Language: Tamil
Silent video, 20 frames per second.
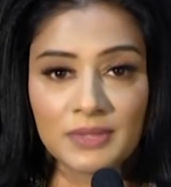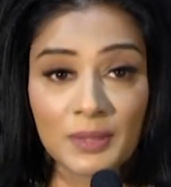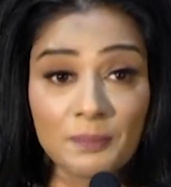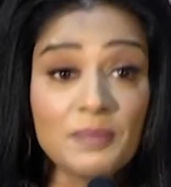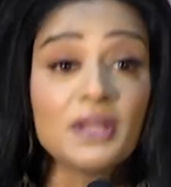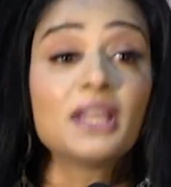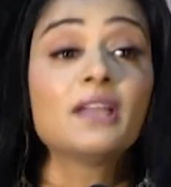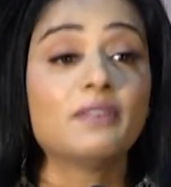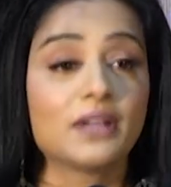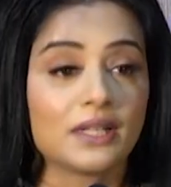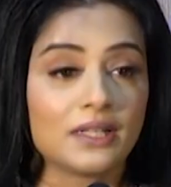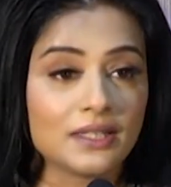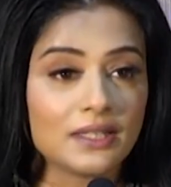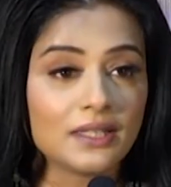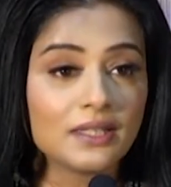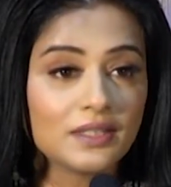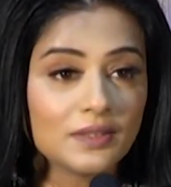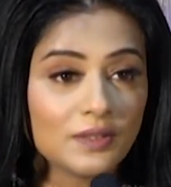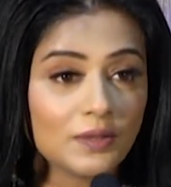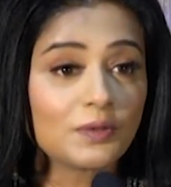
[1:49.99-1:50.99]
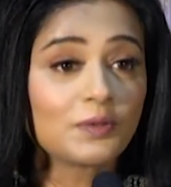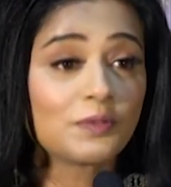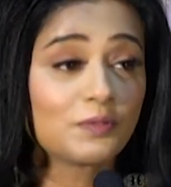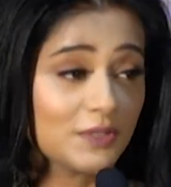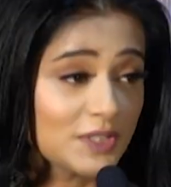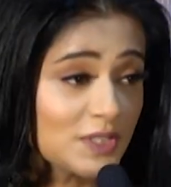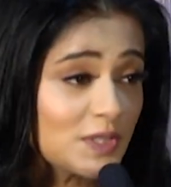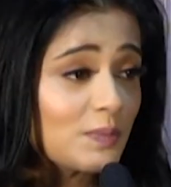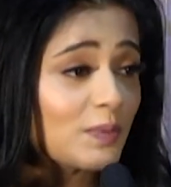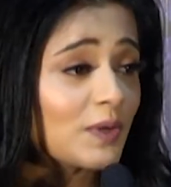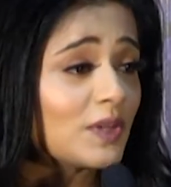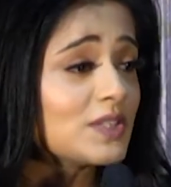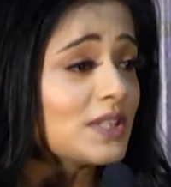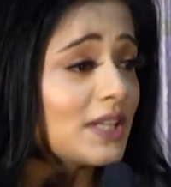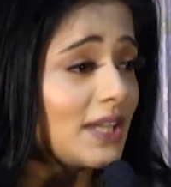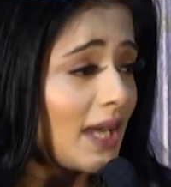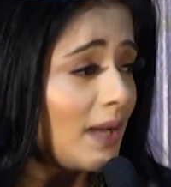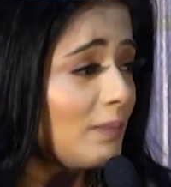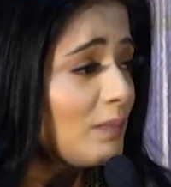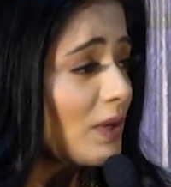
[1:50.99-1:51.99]
நம்பிக்கை வரல தட் இது அவரோட ஃபர்ஸ்ட்
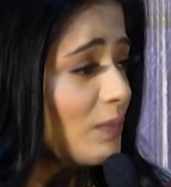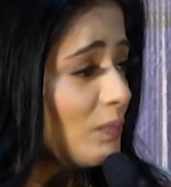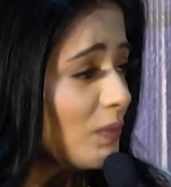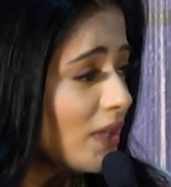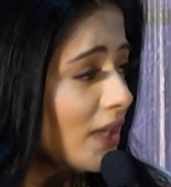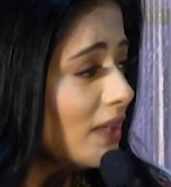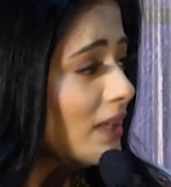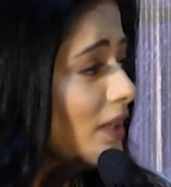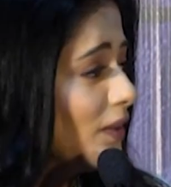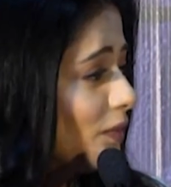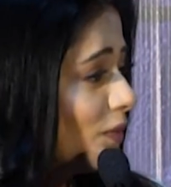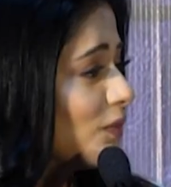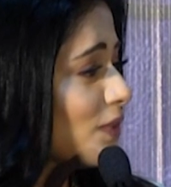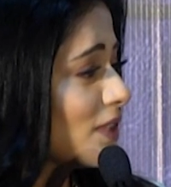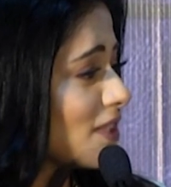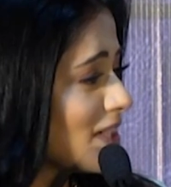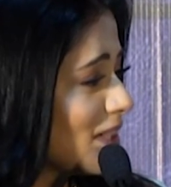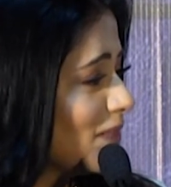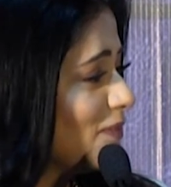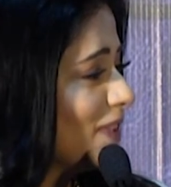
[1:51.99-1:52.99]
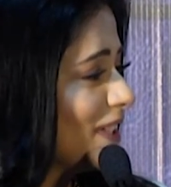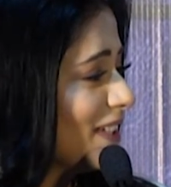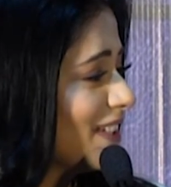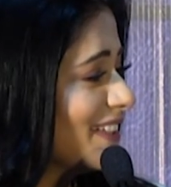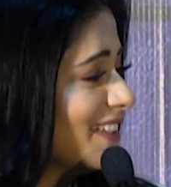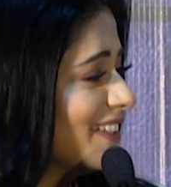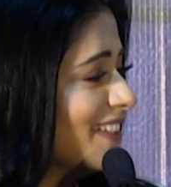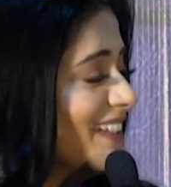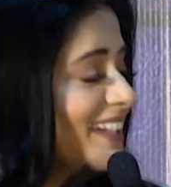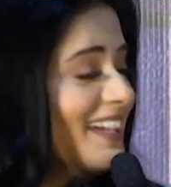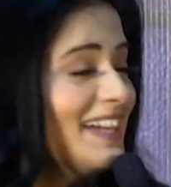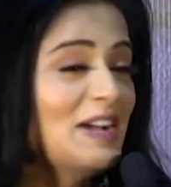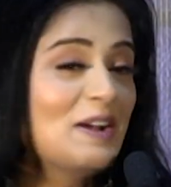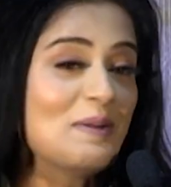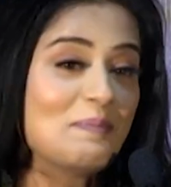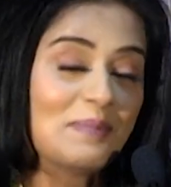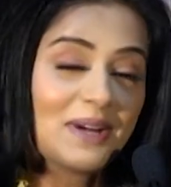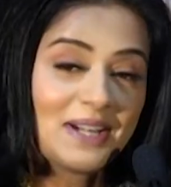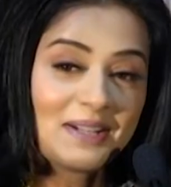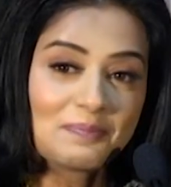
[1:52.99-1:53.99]
ப்ராஜெக்ட் கேமரா முன்னாடி அவர் ஃபர்ஸ்ட் டைம் வர்றாரு
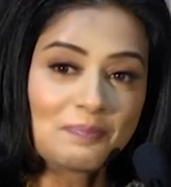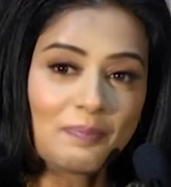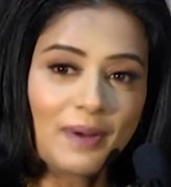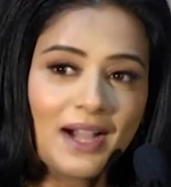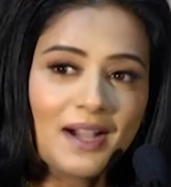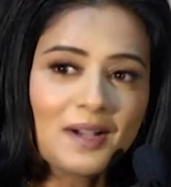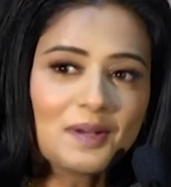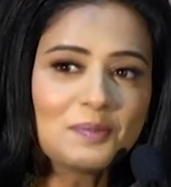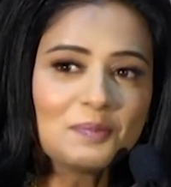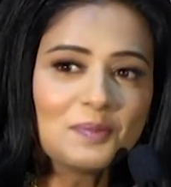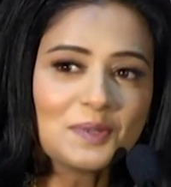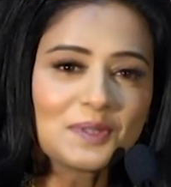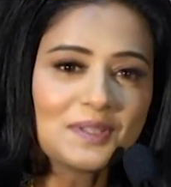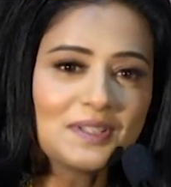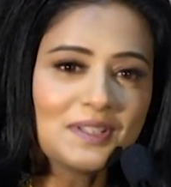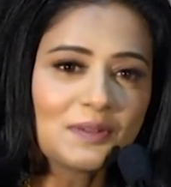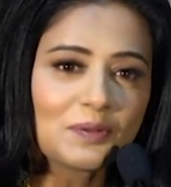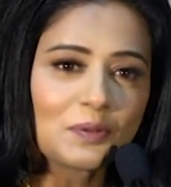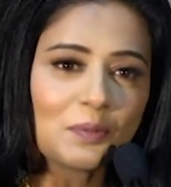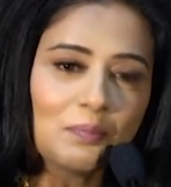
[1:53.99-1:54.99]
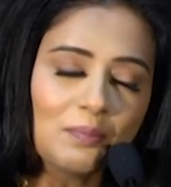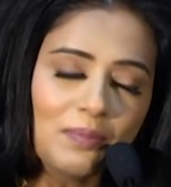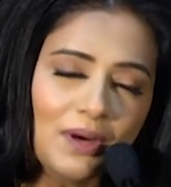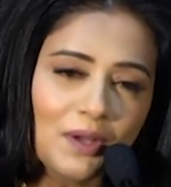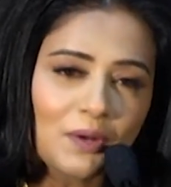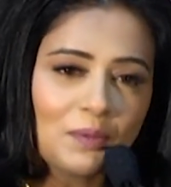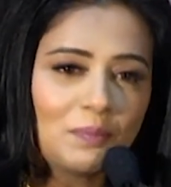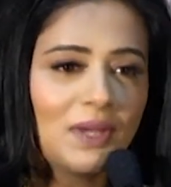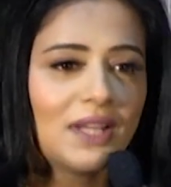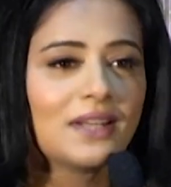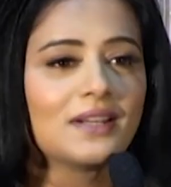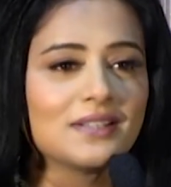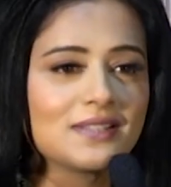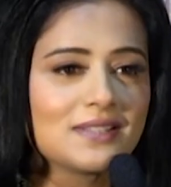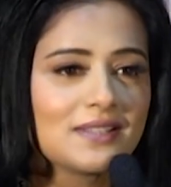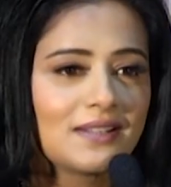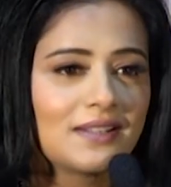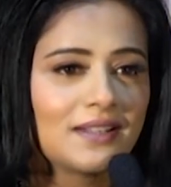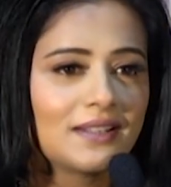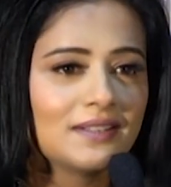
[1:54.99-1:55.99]
பட் பார்க்கும்போது ரொம்ப அருமையாக
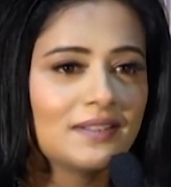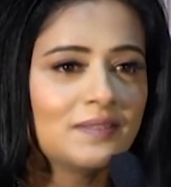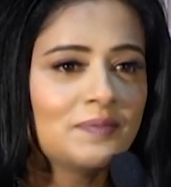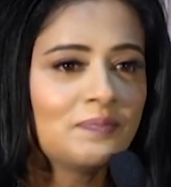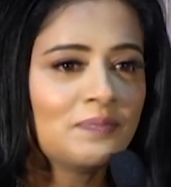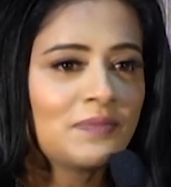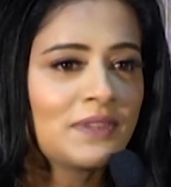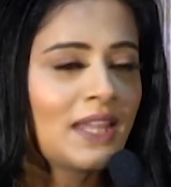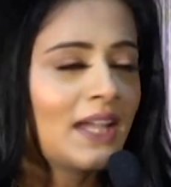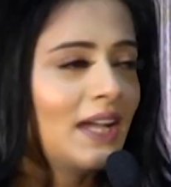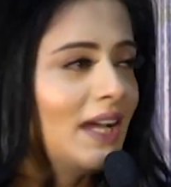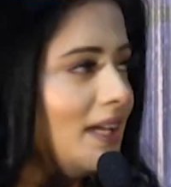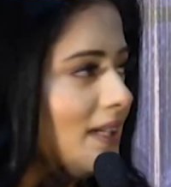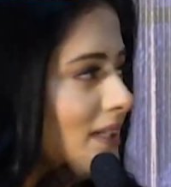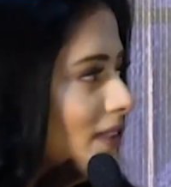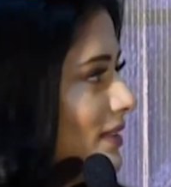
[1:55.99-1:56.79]
நடிச்சிருக்காரு அண்ட்